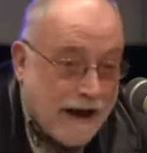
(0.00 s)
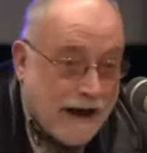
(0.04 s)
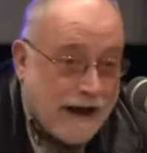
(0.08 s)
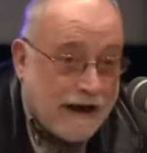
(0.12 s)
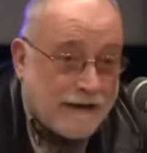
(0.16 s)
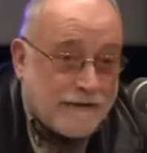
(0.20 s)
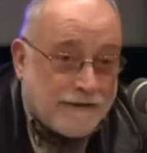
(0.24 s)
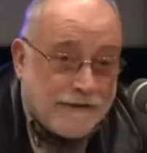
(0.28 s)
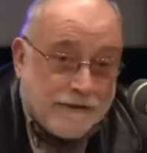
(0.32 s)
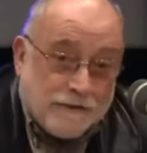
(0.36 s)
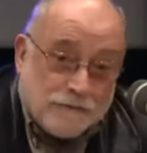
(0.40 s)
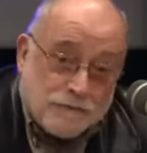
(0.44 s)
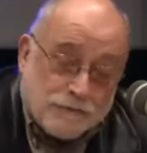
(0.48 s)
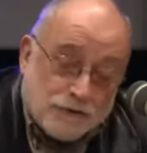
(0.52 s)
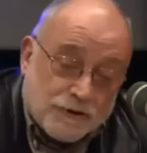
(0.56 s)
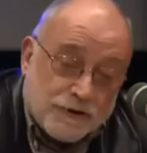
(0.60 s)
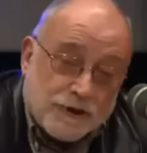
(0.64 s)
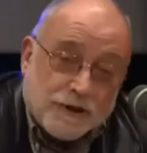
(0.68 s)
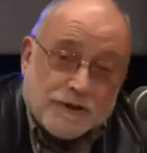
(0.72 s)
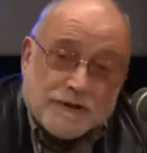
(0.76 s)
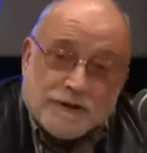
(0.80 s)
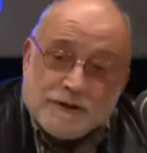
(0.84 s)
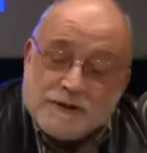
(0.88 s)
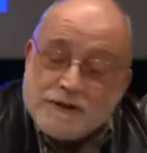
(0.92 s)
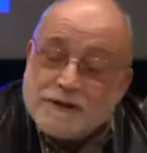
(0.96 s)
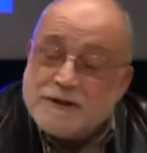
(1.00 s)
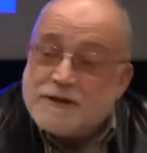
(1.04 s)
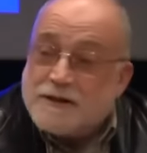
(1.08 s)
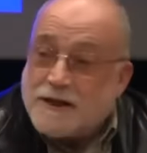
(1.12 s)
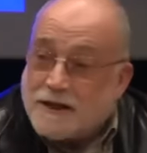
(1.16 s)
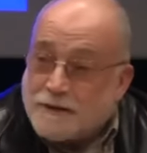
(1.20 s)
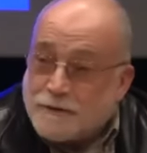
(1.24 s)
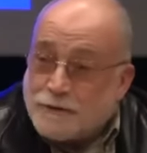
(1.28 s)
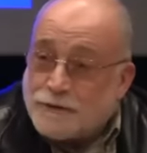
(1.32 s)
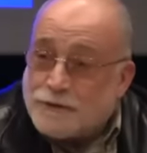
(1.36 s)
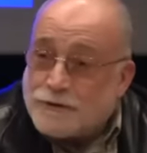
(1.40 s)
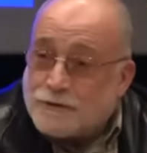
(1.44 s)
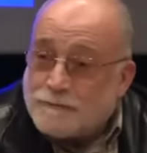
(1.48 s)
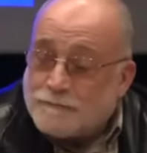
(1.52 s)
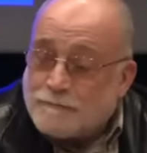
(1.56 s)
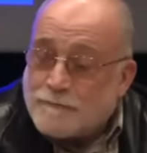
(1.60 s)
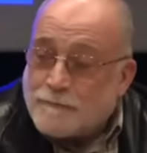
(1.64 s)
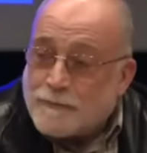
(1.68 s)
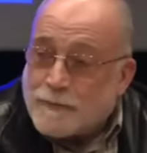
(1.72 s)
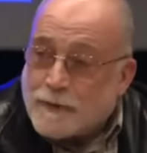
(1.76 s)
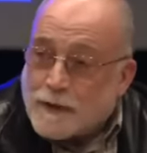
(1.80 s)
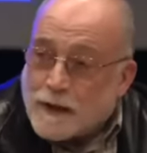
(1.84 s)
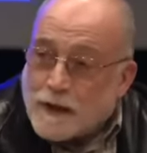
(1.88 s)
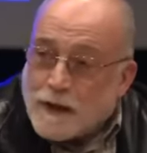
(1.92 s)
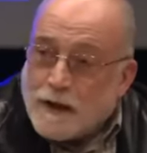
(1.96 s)
Hace unos 16 años,
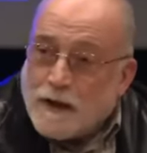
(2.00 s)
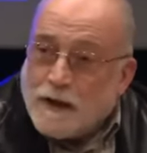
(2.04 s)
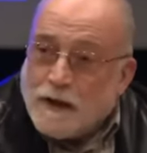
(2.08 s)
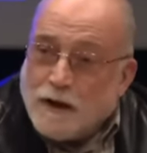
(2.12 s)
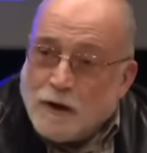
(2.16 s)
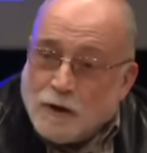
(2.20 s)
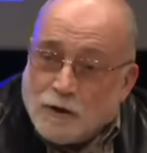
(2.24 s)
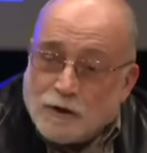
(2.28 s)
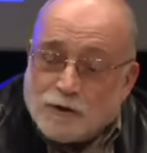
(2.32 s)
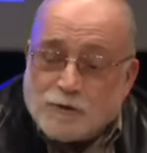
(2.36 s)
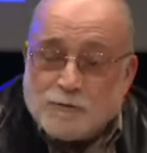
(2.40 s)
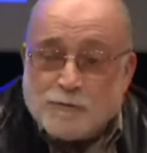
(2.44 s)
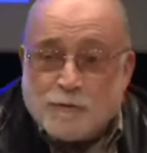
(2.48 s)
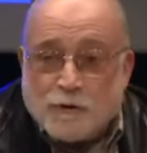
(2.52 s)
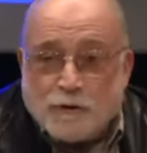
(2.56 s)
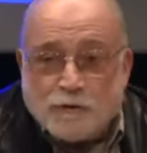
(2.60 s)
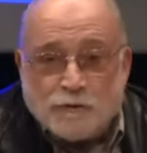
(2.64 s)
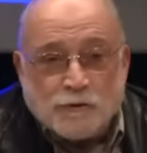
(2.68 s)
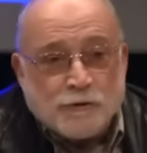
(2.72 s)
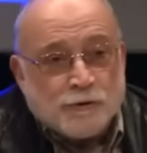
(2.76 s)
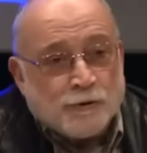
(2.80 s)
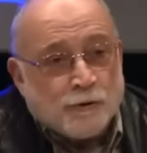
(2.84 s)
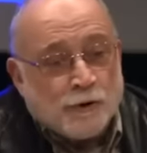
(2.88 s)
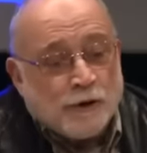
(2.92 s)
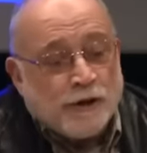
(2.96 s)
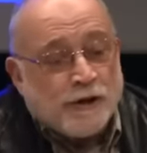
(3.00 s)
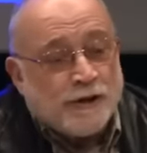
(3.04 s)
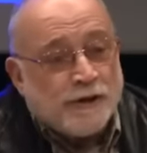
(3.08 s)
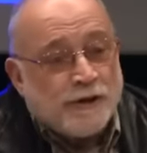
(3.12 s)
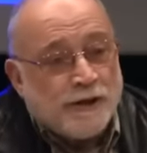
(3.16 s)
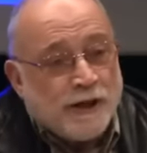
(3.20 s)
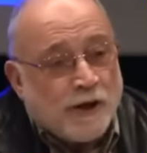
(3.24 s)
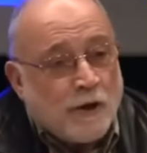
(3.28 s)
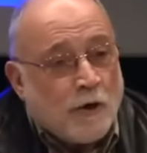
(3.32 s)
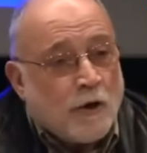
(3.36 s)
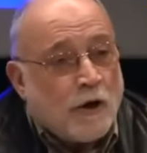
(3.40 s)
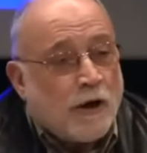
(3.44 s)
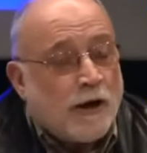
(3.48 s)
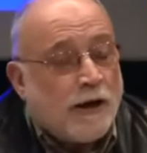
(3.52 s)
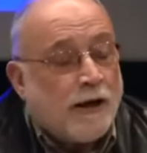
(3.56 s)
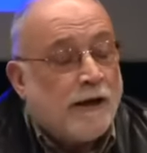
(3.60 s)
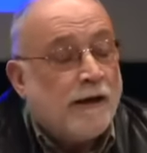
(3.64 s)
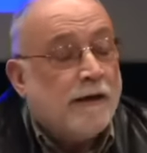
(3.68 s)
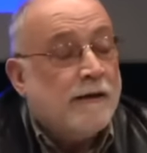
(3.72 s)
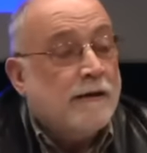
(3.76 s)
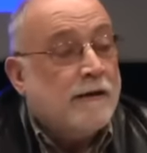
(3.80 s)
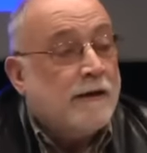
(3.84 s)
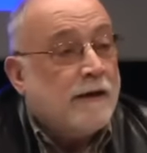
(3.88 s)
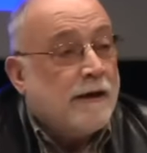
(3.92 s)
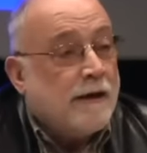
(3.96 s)
los productores de
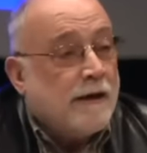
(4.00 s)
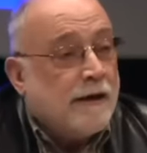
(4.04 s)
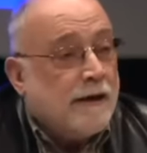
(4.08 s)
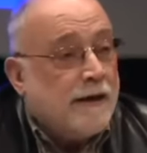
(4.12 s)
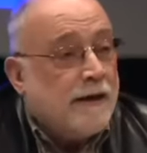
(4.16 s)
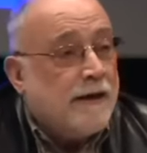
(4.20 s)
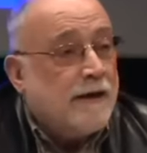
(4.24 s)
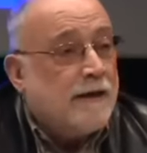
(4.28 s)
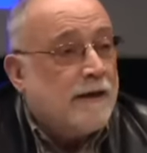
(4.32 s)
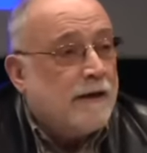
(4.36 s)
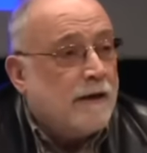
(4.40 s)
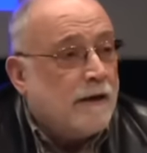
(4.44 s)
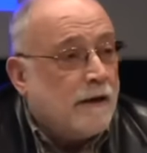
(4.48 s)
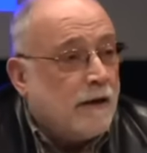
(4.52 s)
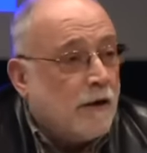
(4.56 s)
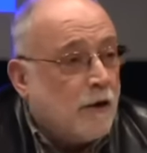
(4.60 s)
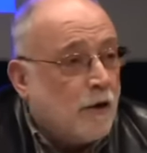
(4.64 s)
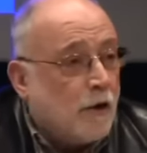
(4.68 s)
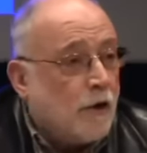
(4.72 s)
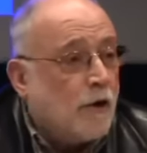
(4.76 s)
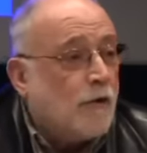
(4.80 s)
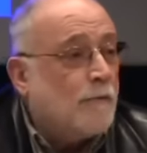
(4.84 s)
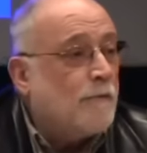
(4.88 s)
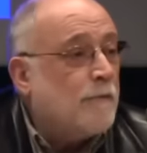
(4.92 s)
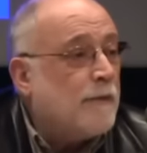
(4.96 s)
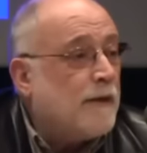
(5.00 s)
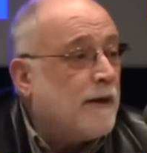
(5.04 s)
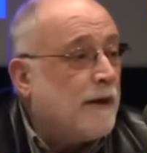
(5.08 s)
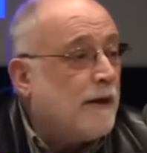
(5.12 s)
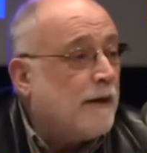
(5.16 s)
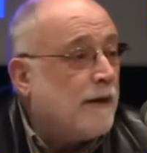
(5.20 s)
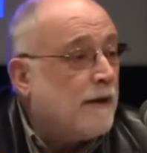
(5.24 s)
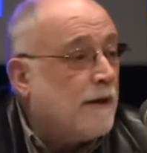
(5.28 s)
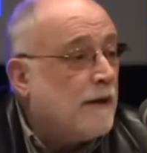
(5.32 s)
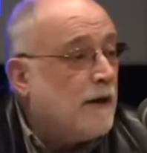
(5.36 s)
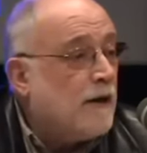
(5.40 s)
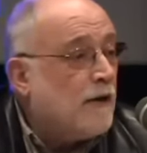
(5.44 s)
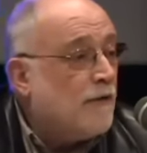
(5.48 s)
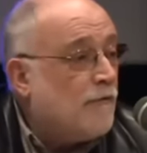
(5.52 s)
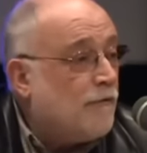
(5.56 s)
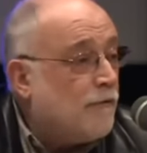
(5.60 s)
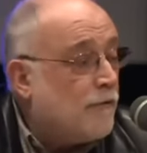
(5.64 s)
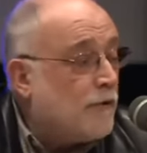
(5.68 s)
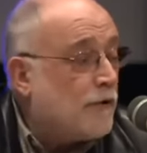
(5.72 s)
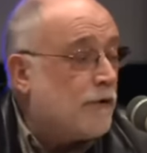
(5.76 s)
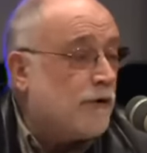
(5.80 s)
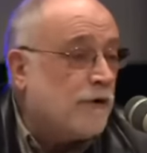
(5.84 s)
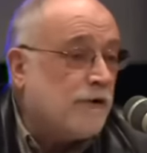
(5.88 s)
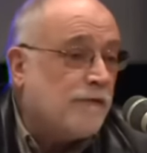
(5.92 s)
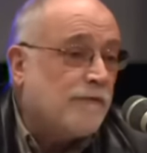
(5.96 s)
coca en Colombia
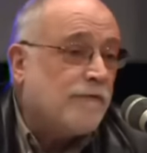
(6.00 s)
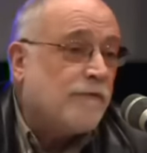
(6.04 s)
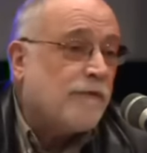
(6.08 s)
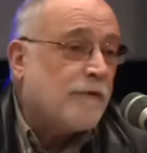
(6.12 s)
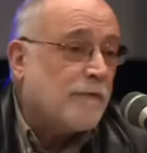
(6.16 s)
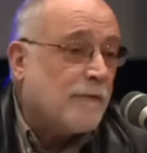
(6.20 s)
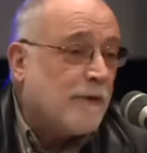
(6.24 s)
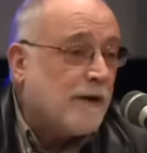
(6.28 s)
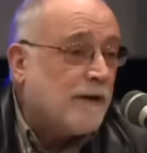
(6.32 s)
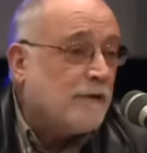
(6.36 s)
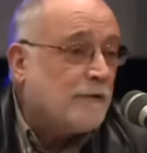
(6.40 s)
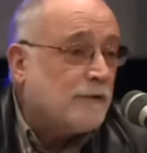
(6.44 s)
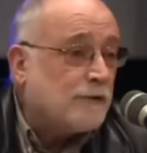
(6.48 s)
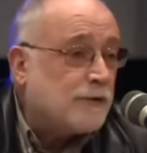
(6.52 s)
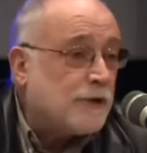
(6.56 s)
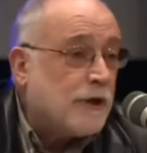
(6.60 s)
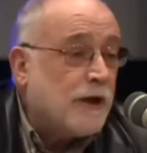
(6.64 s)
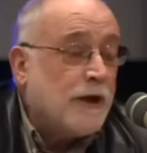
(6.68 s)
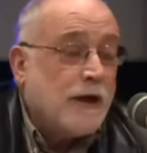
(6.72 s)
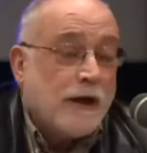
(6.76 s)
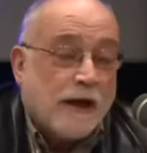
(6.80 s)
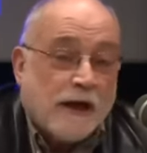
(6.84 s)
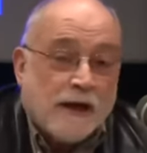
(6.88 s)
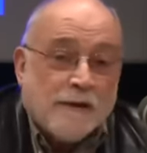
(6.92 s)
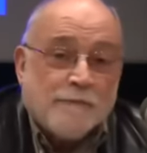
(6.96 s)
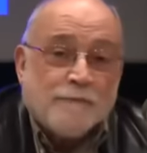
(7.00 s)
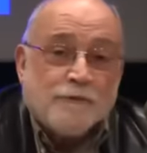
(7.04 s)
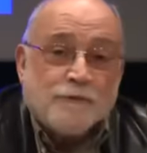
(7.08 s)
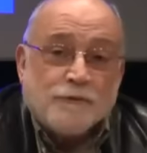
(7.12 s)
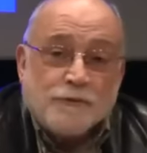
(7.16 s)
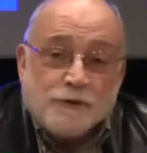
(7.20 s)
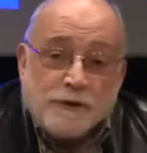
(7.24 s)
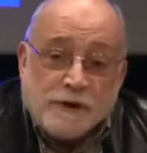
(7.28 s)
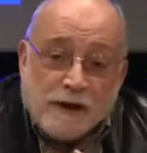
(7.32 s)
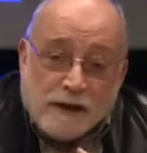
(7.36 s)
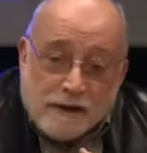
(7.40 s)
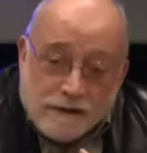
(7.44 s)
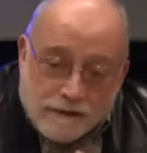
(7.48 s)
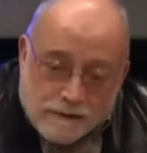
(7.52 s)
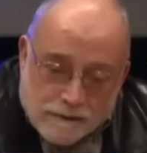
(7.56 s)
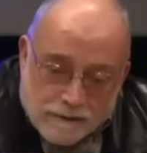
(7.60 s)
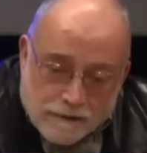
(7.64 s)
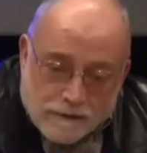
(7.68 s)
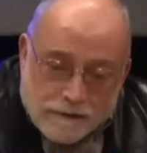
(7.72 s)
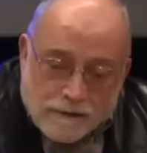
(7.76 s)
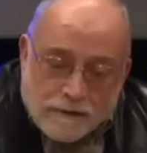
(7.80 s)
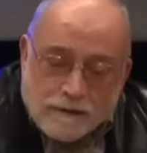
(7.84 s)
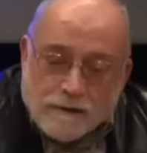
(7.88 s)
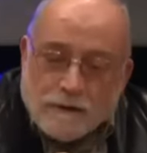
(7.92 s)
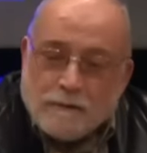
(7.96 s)
fueron informados que podrían
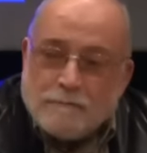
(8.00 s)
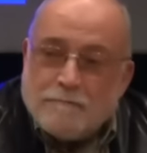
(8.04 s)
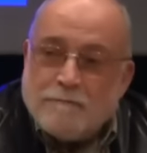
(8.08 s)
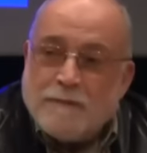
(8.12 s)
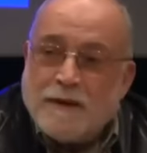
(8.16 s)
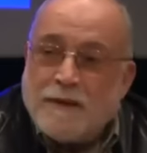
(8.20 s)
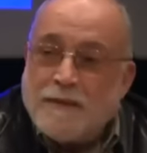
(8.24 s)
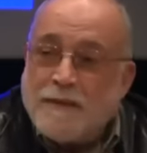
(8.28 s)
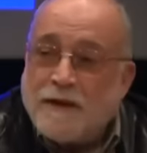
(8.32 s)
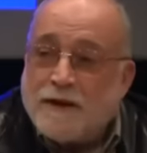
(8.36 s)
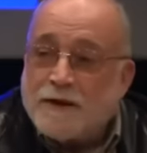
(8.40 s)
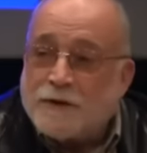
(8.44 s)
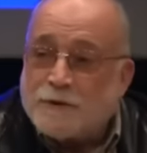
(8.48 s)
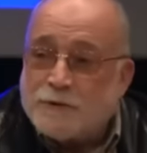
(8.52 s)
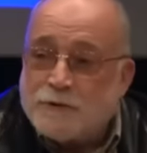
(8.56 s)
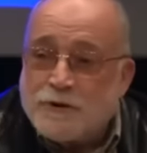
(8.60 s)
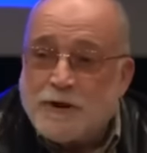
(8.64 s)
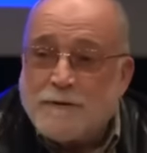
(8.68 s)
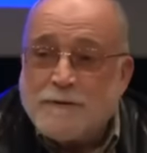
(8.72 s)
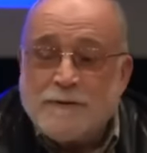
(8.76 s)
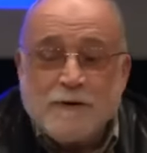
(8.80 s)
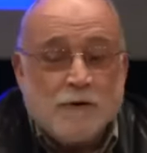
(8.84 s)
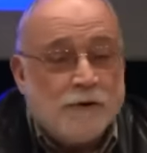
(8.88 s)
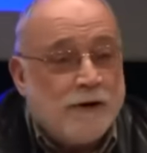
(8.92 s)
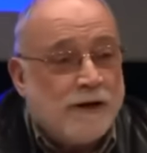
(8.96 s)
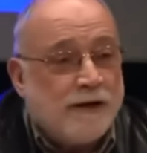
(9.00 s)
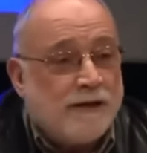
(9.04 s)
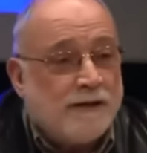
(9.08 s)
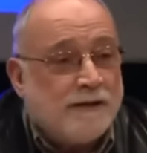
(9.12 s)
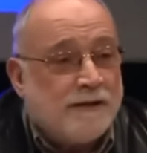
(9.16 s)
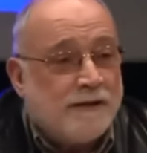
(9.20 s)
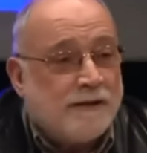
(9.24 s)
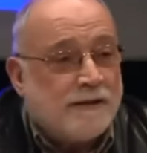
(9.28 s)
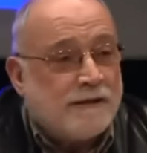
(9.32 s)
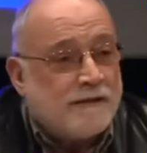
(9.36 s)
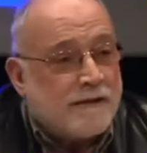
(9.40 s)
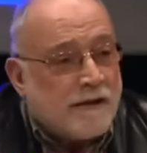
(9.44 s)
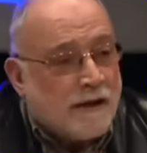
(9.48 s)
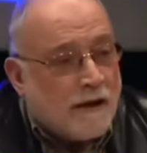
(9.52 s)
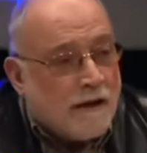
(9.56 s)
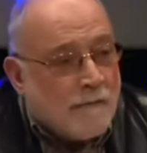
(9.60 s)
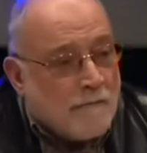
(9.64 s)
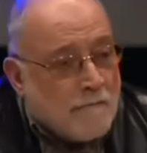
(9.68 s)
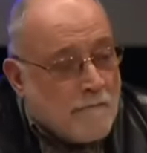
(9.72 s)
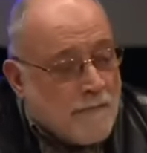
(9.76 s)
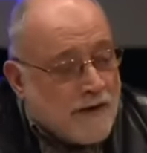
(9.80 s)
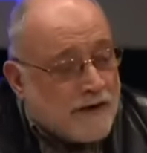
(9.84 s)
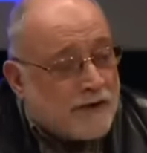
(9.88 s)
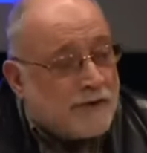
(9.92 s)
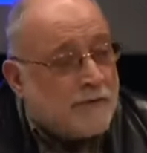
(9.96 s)
mandar sus avionetas
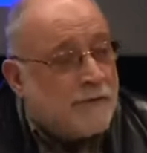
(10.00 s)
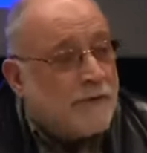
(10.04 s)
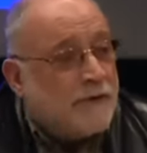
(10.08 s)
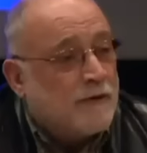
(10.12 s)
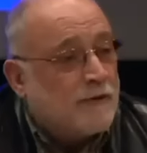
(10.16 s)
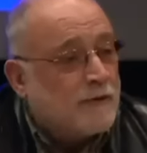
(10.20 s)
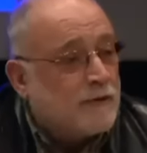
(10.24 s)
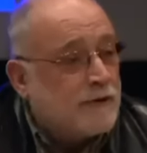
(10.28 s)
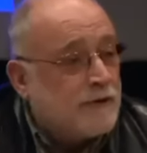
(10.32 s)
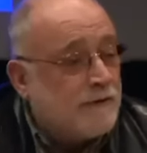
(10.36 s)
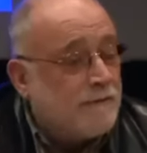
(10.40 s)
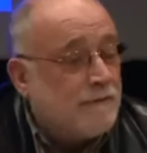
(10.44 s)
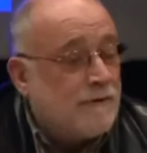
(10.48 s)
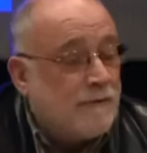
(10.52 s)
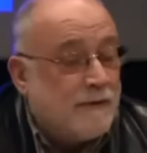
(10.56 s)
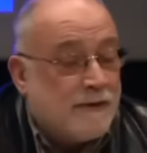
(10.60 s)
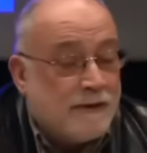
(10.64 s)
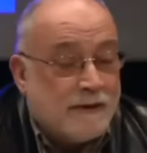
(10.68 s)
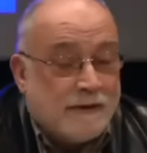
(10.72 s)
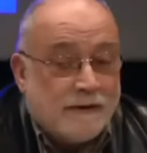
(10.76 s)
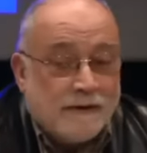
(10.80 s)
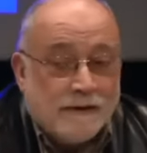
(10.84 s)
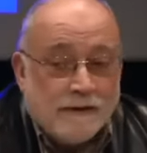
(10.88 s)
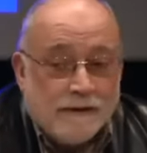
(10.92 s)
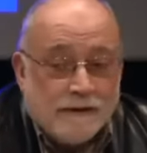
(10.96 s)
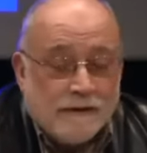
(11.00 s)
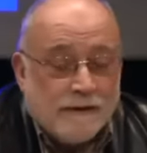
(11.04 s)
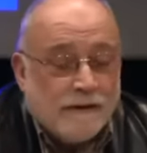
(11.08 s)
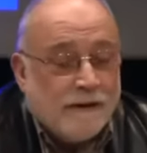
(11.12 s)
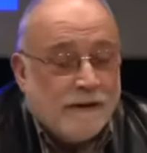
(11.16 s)
más o menos libremente